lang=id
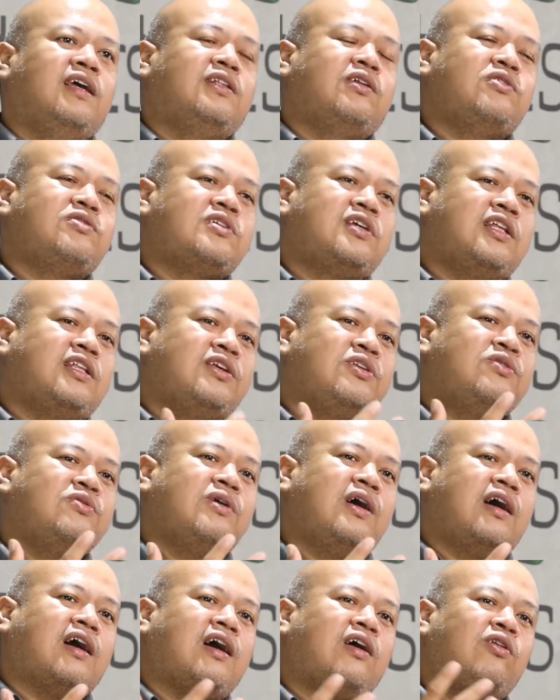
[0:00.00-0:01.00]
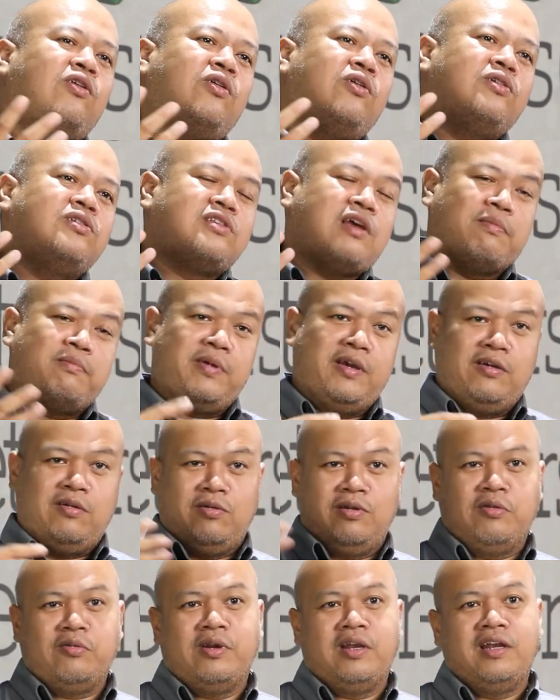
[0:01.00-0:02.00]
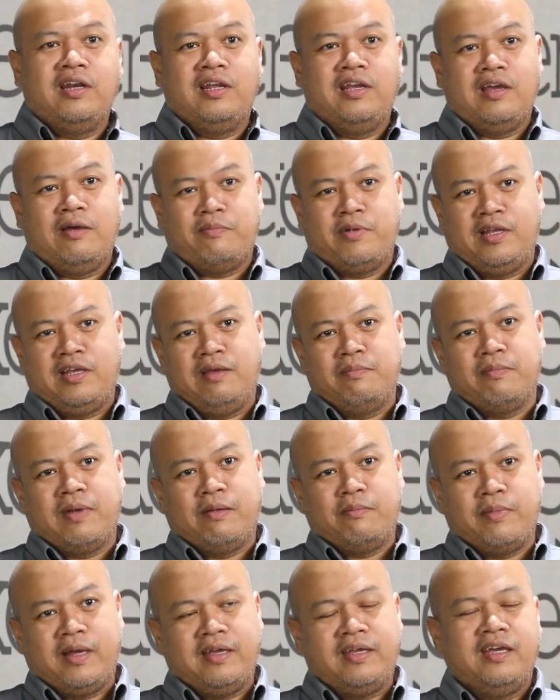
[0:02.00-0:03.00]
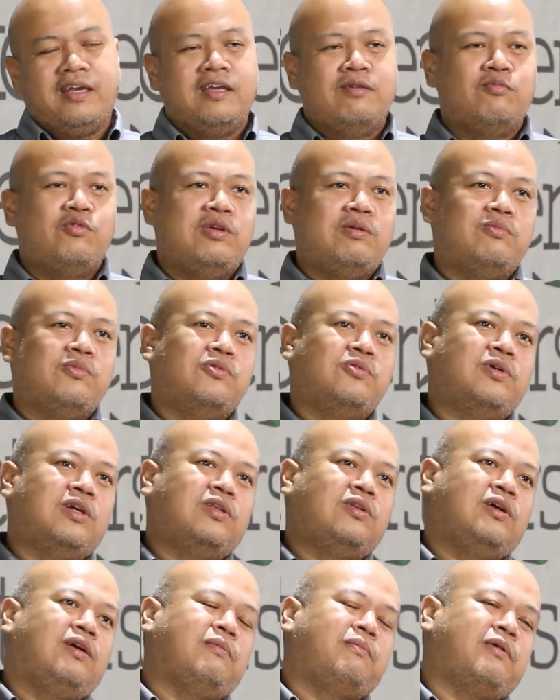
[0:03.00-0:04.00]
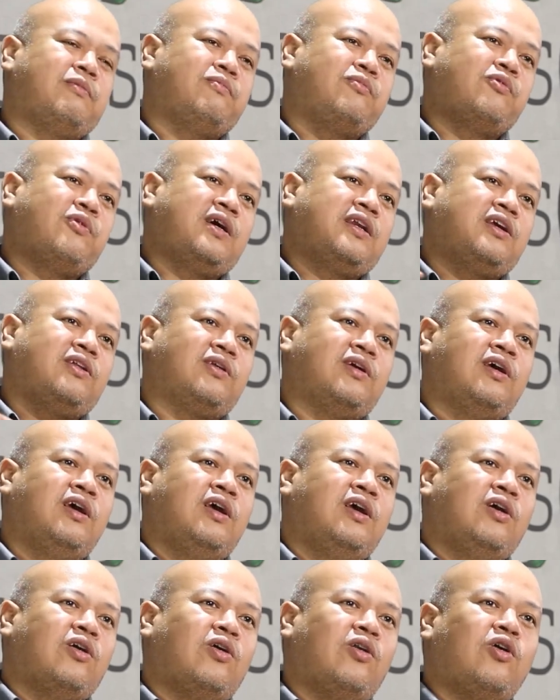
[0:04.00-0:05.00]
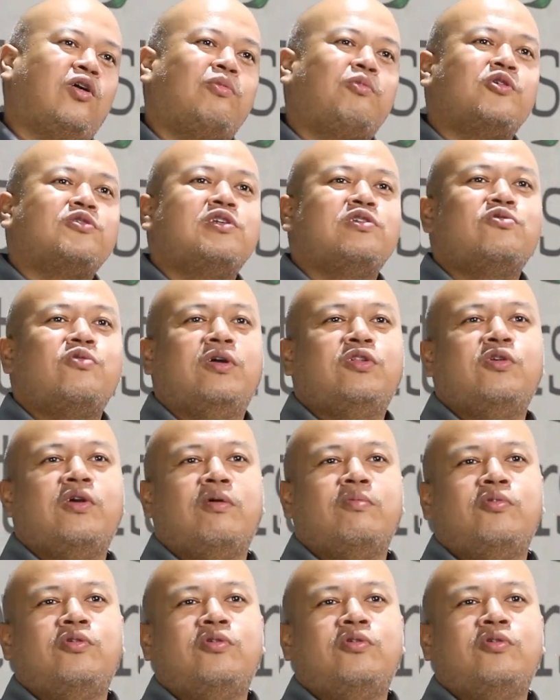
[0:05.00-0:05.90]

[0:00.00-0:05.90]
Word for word: Terus kita juga kalau sampai orang-orang gede, apalagi mak-mak ya, ibu-ibu gitu ya, perempuan gitu ya. Kalau ngomong sesuatu yang